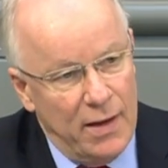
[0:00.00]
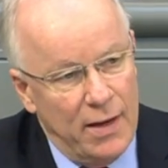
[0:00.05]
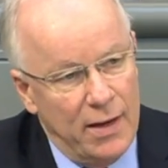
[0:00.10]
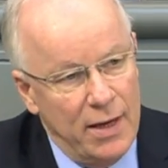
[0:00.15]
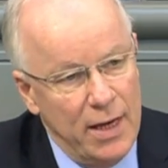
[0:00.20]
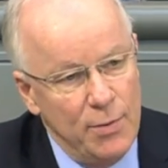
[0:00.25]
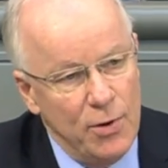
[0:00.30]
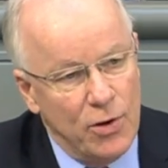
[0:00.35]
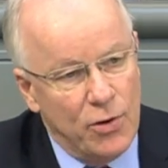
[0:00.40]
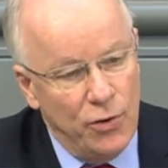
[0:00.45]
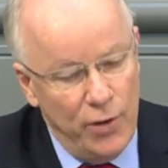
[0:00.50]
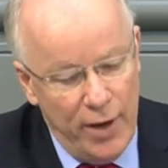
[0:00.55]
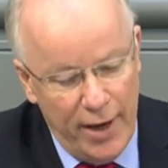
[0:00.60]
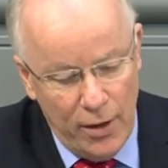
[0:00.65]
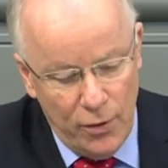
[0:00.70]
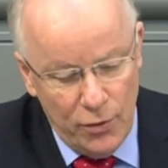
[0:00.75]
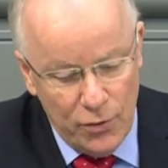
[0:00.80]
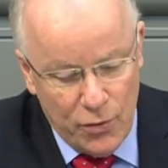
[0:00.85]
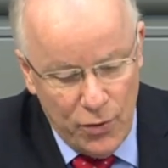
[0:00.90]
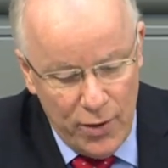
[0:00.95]
Liebe
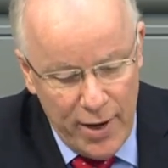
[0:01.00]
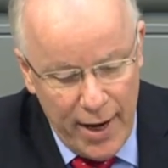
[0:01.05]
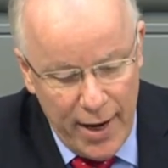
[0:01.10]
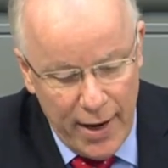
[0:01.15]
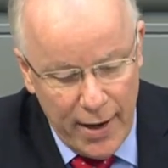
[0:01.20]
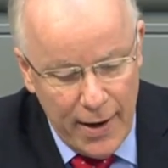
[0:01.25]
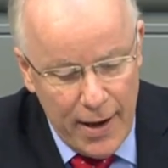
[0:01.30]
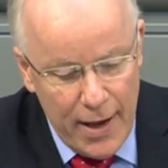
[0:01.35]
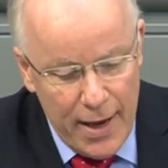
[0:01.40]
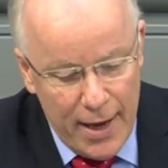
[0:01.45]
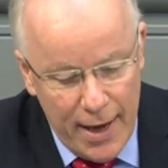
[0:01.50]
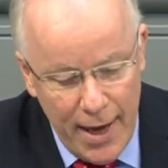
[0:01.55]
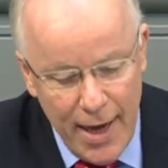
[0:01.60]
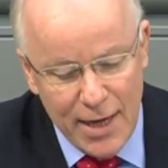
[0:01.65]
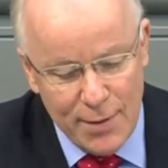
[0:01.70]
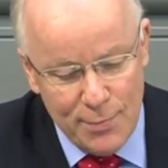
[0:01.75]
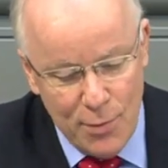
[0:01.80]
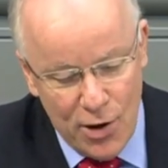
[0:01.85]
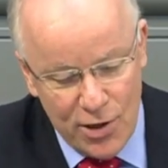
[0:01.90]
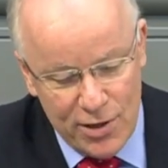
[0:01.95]
Kolleginnen und Kollegen,
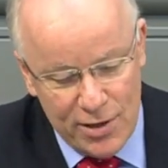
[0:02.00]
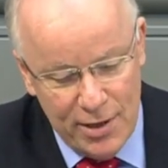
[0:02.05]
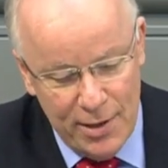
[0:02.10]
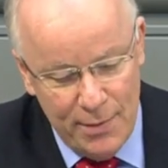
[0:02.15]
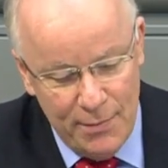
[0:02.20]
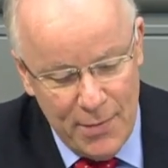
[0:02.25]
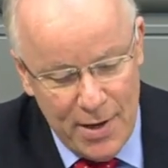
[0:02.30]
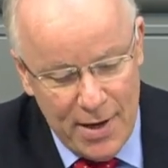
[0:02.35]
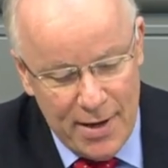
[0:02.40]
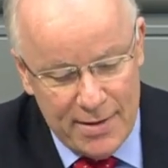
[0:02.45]
ich möchte,